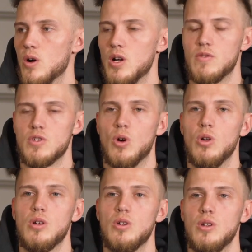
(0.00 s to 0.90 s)
auch etwas
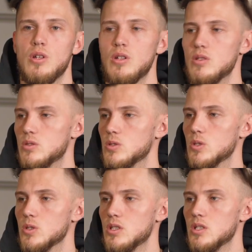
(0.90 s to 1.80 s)
holen können.
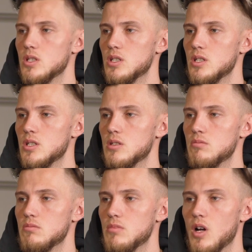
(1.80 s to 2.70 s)
Und äh,
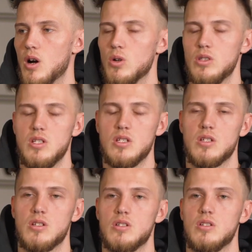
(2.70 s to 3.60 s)
ja, auch
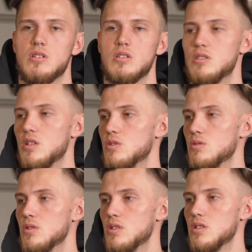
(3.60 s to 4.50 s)
diese
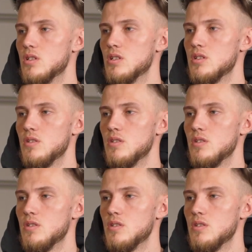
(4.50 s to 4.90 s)
Saison äh,